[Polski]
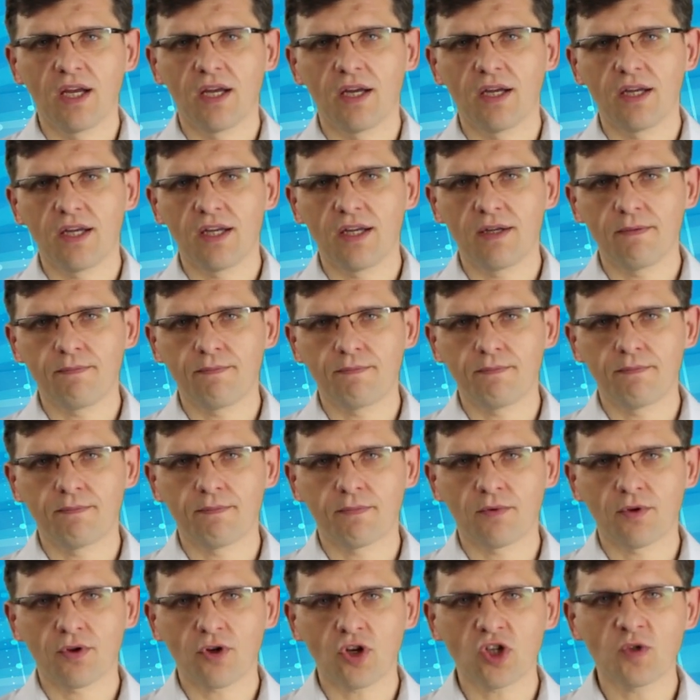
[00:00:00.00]
Y,
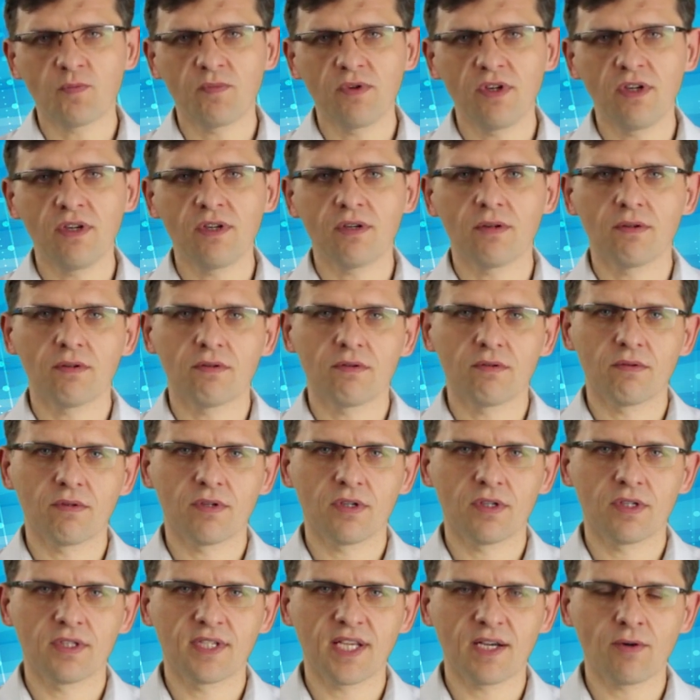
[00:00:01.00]
Crosby
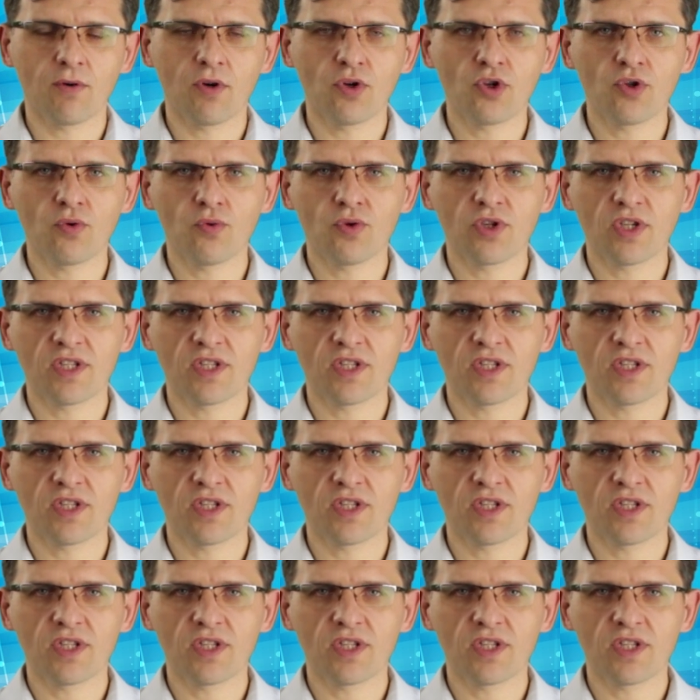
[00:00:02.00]
założył,